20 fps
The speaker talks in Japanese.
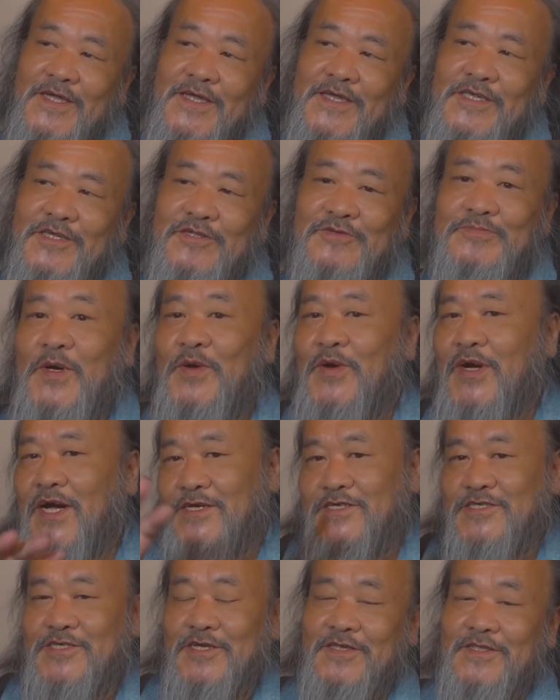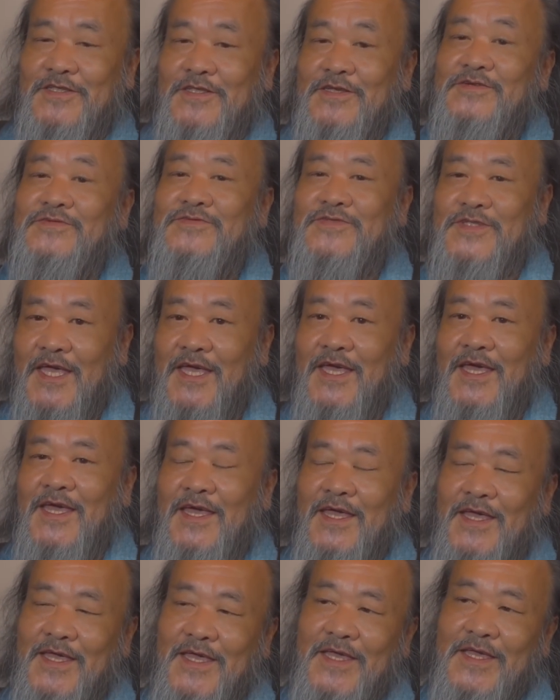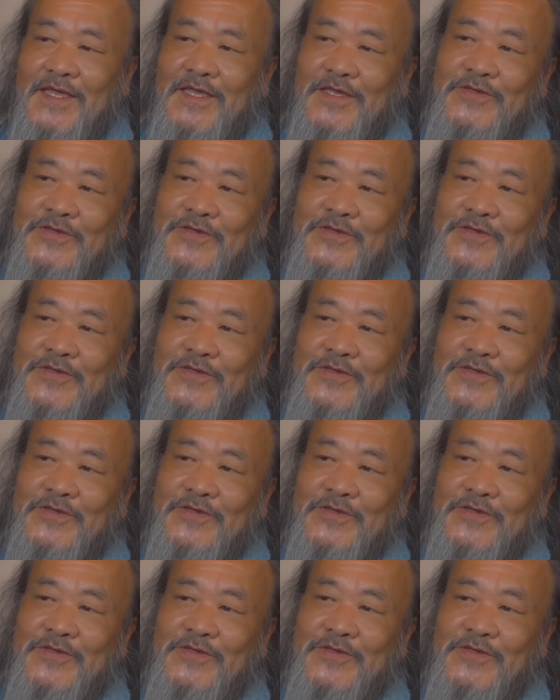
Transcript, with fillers: 昼間は会社行ってるんで